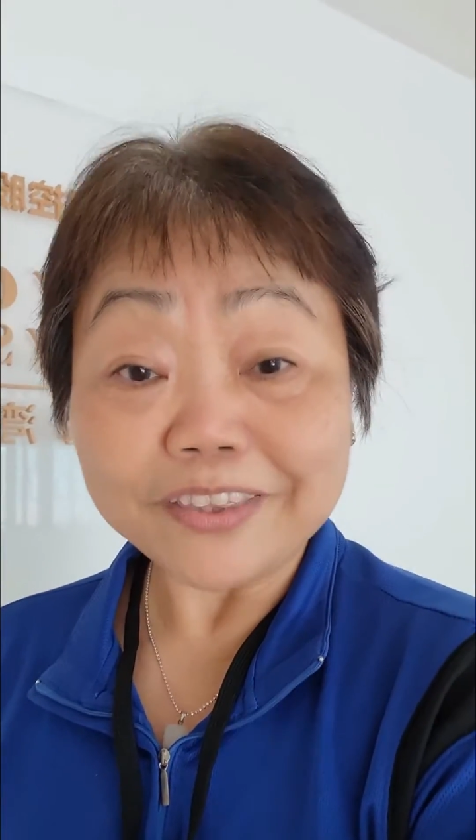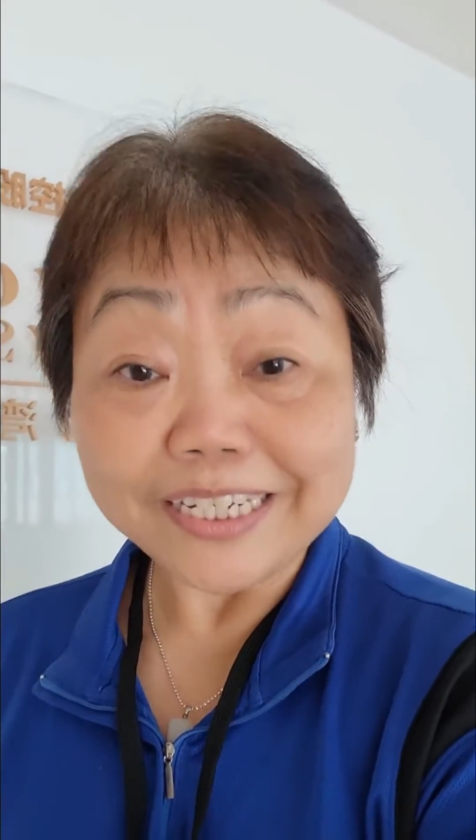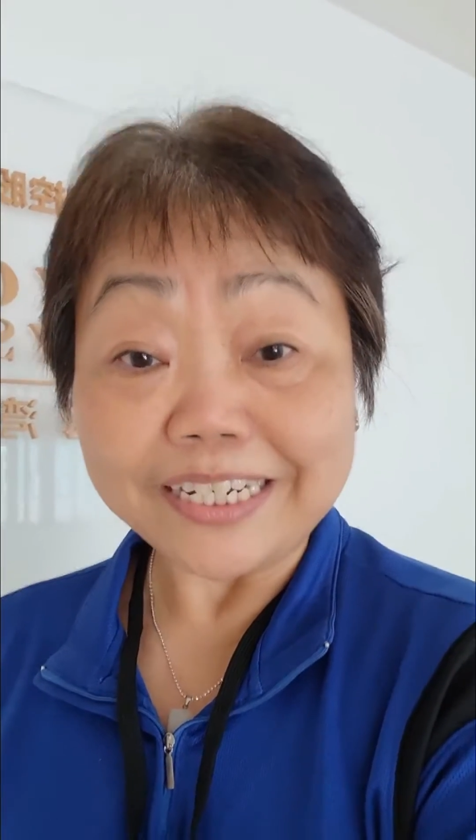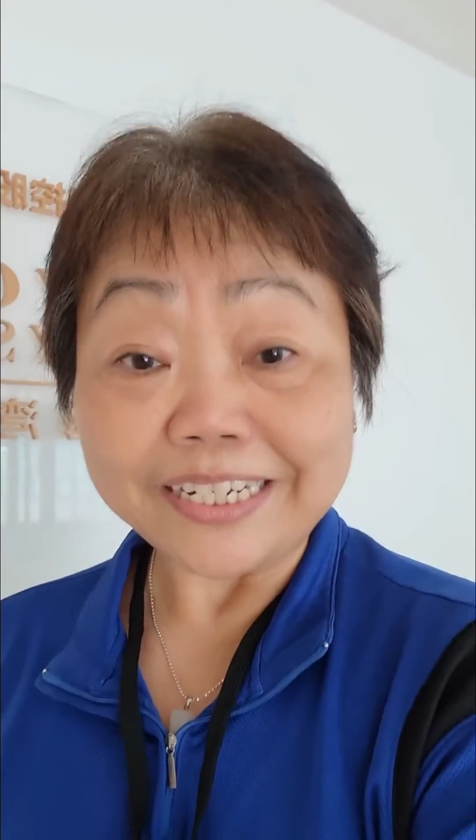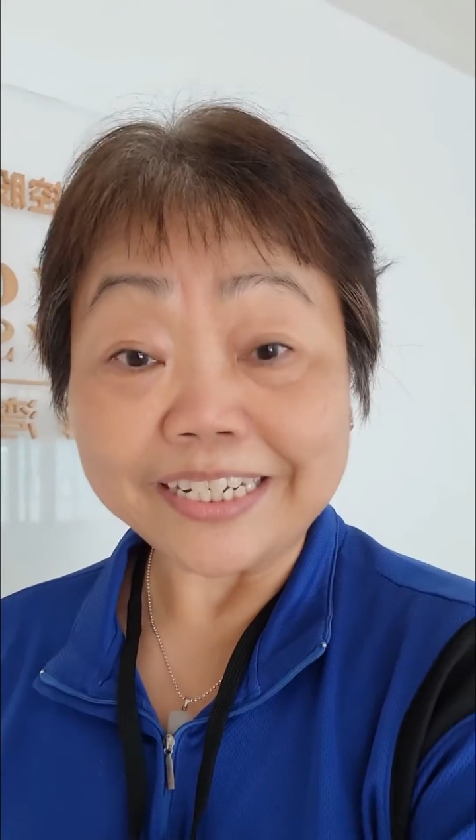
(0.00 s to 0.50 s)

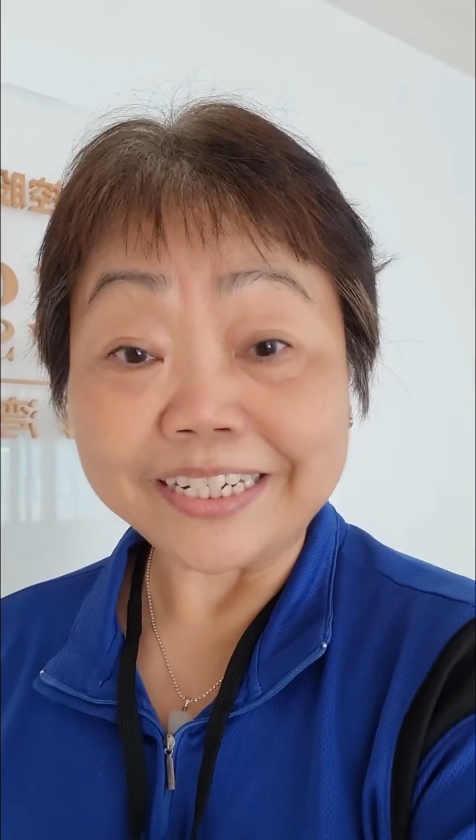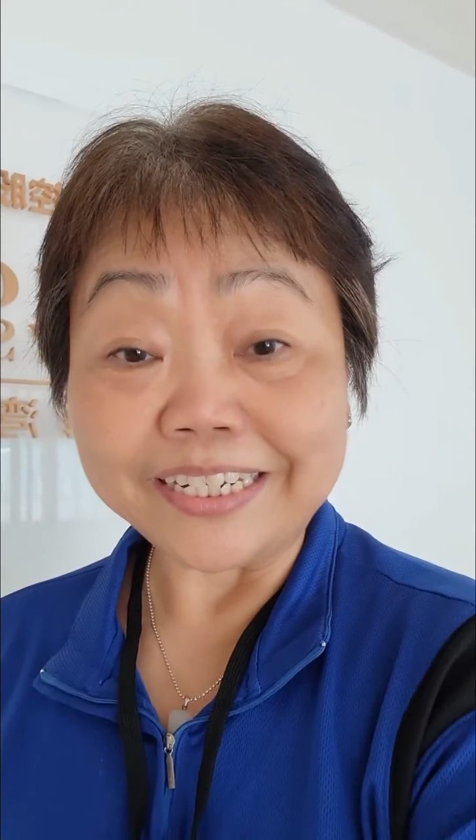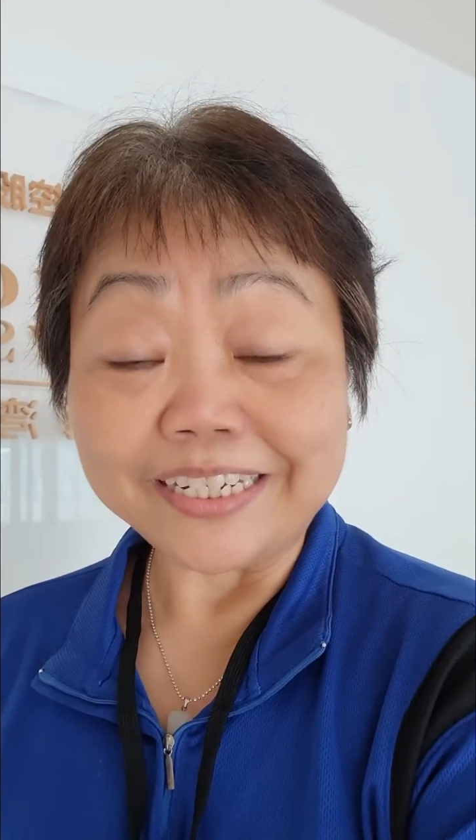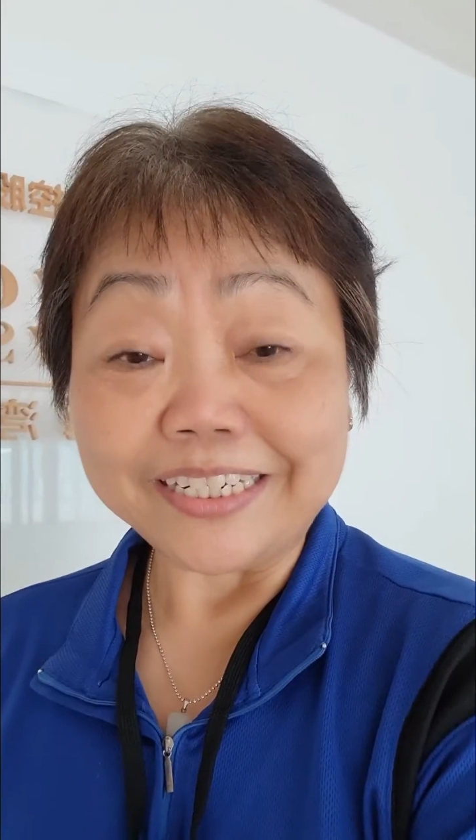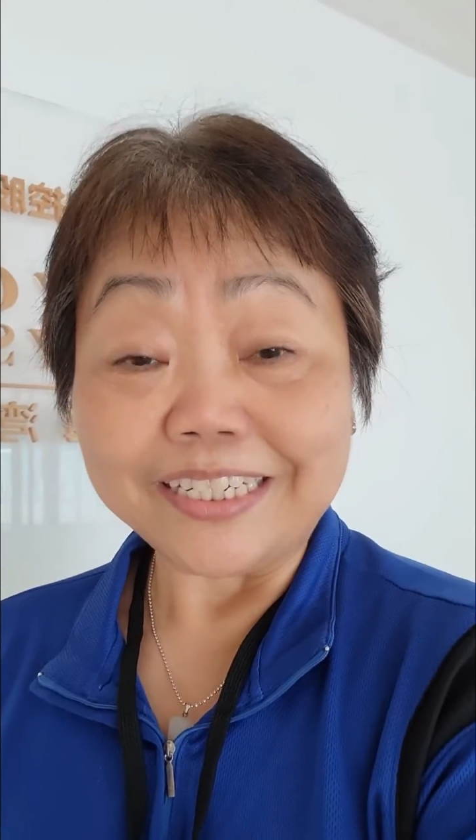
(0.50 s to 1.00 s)

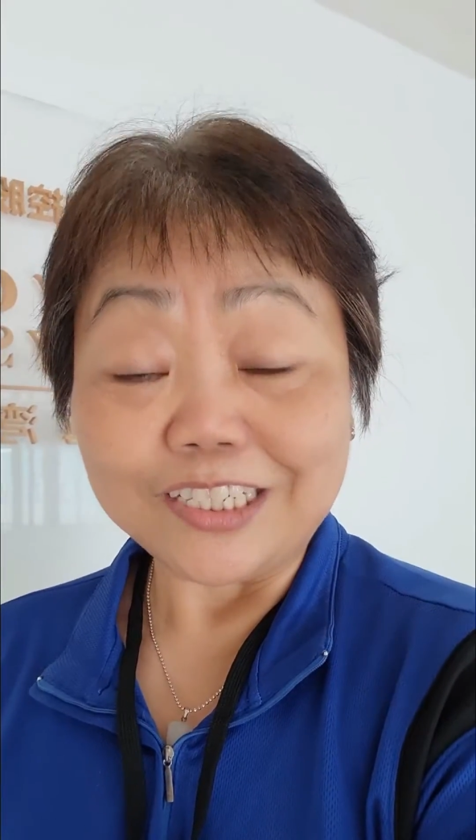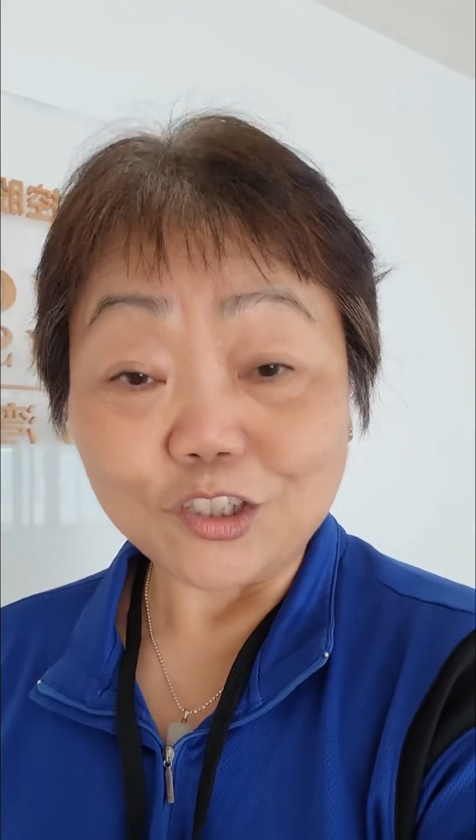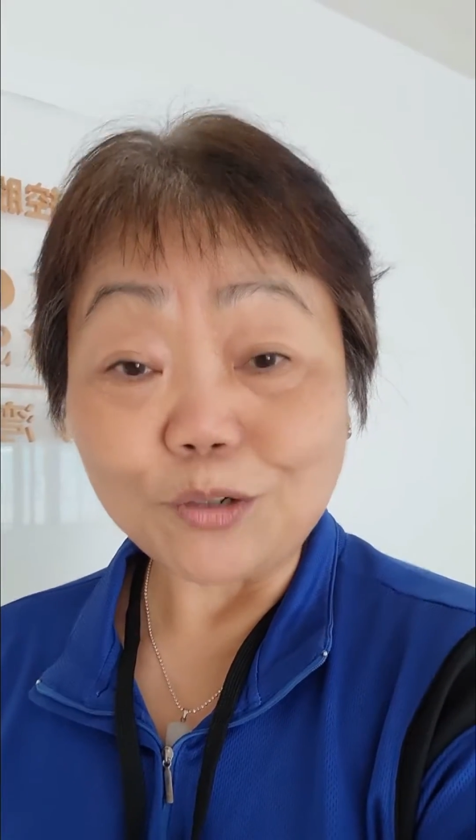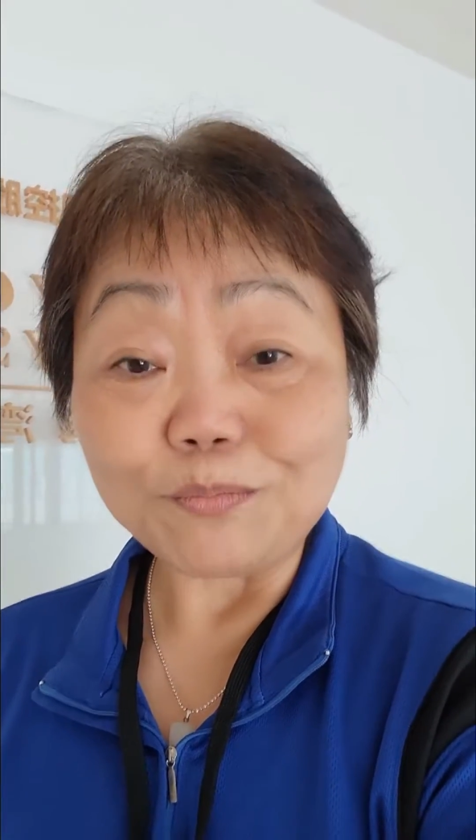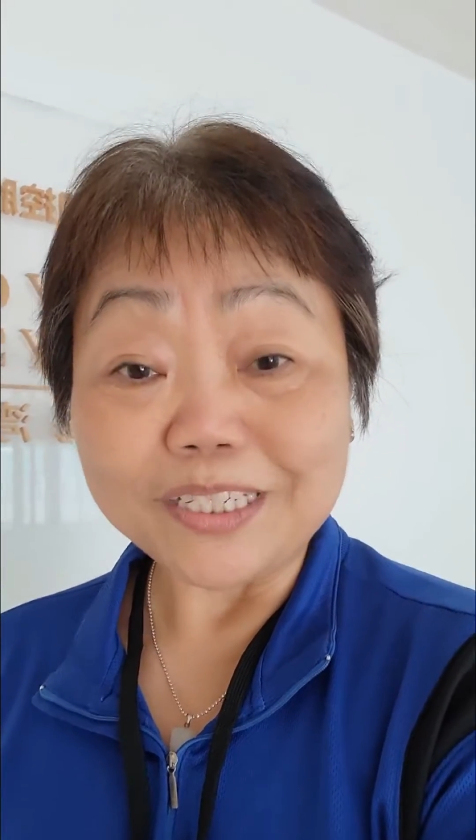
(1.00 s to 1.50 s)

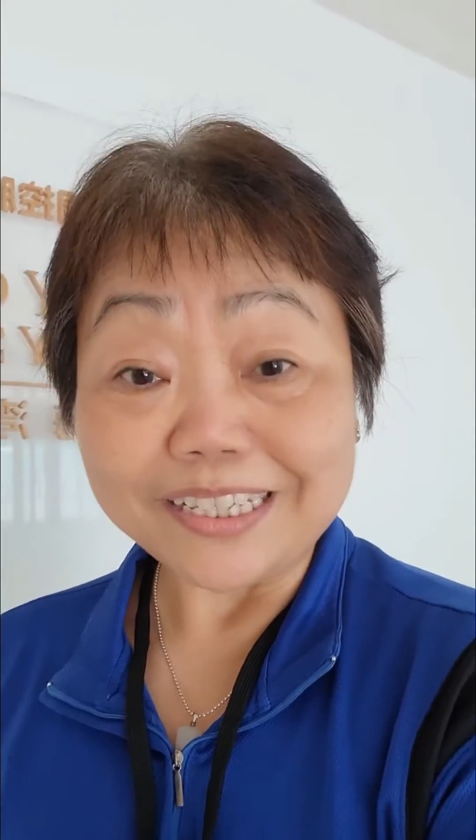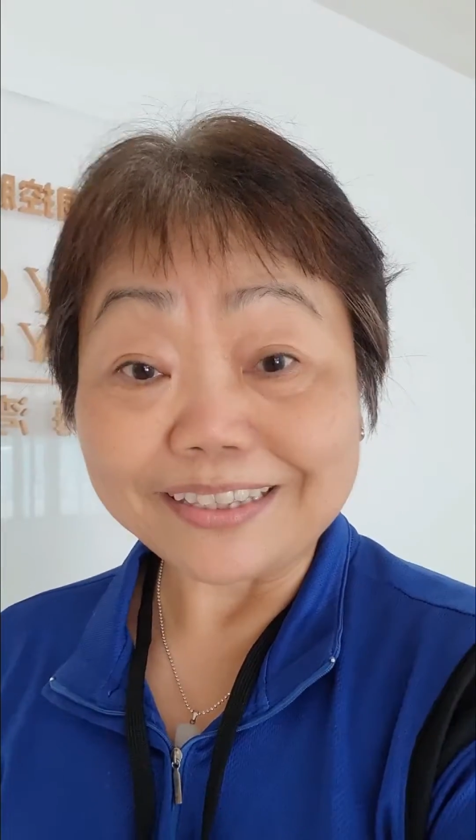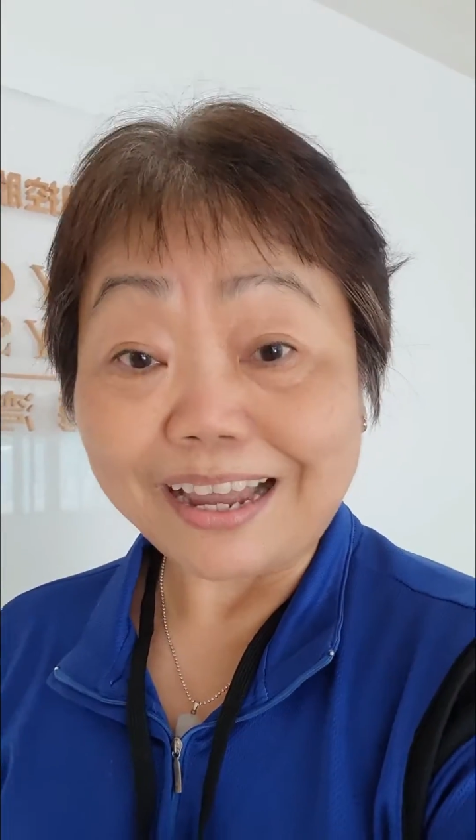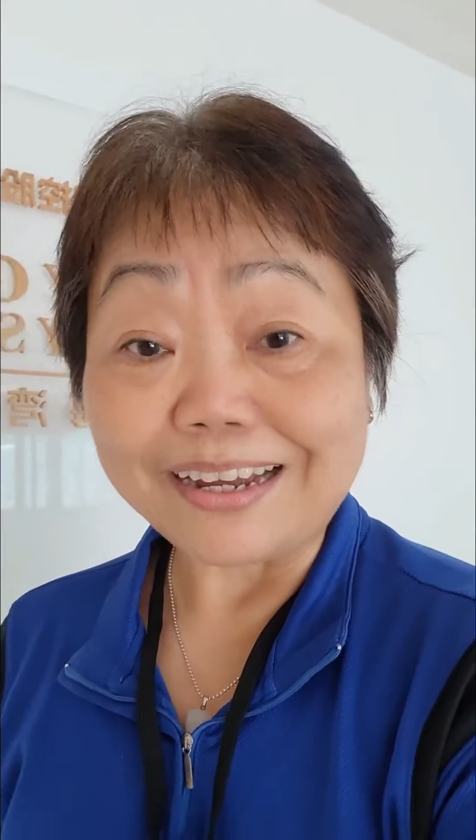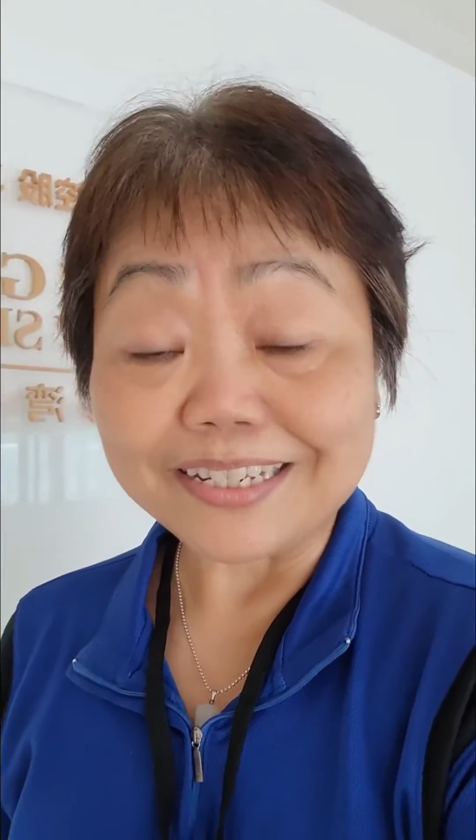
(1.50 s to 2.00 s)
的，Zoom 的
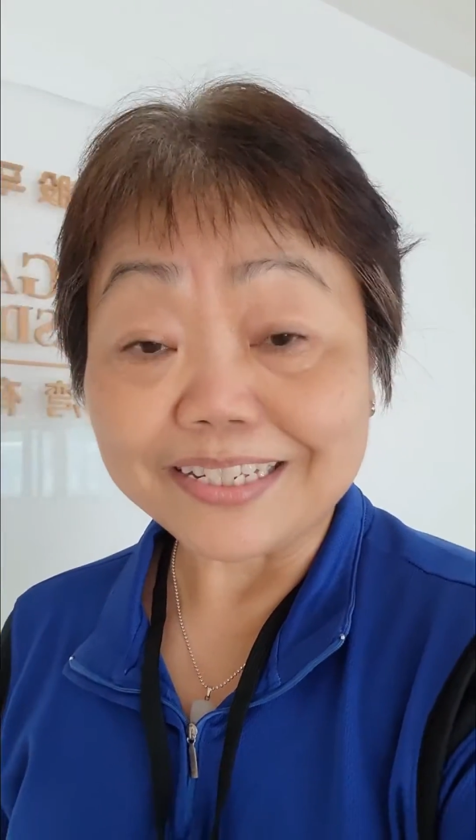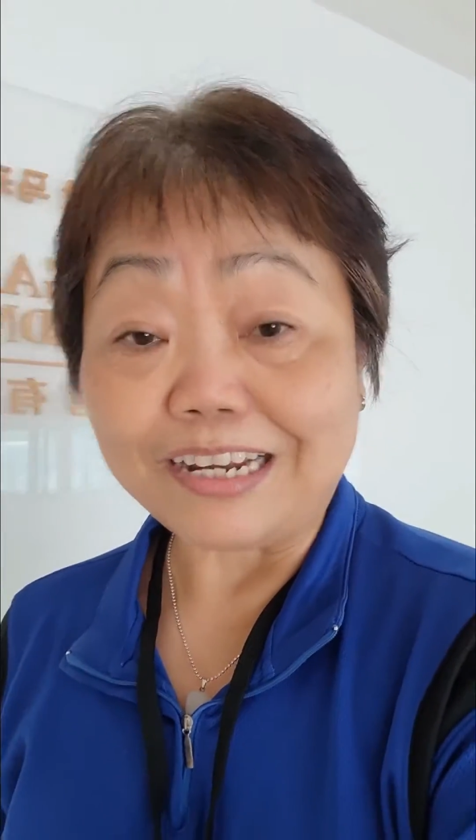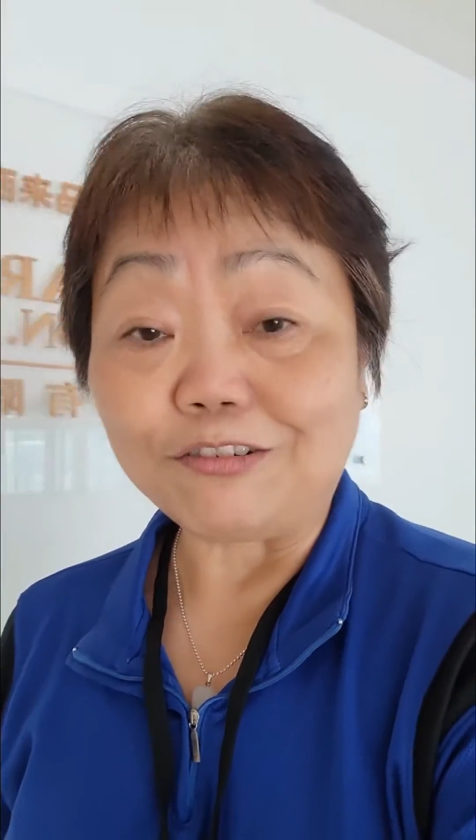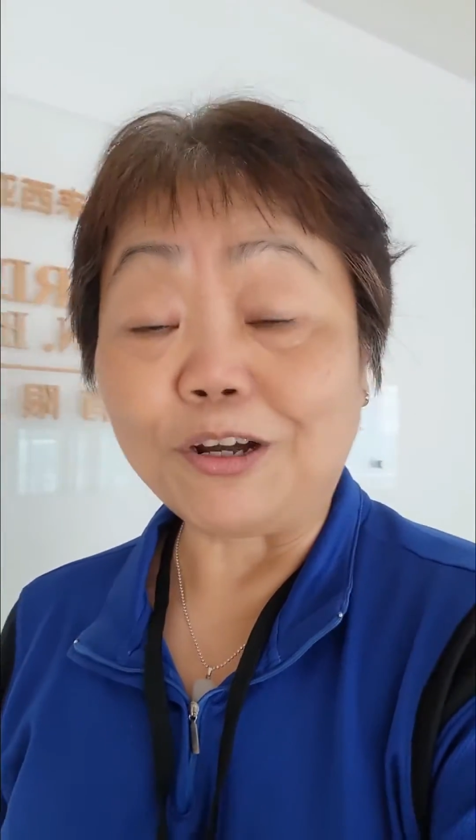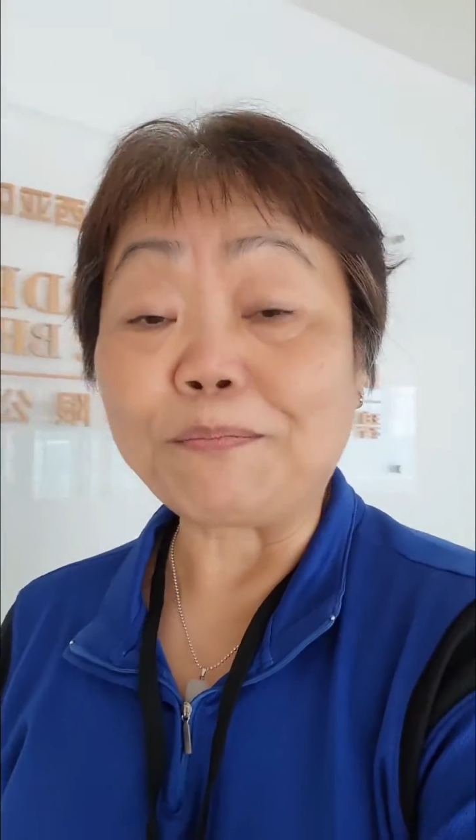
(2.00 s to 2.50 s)
大笑，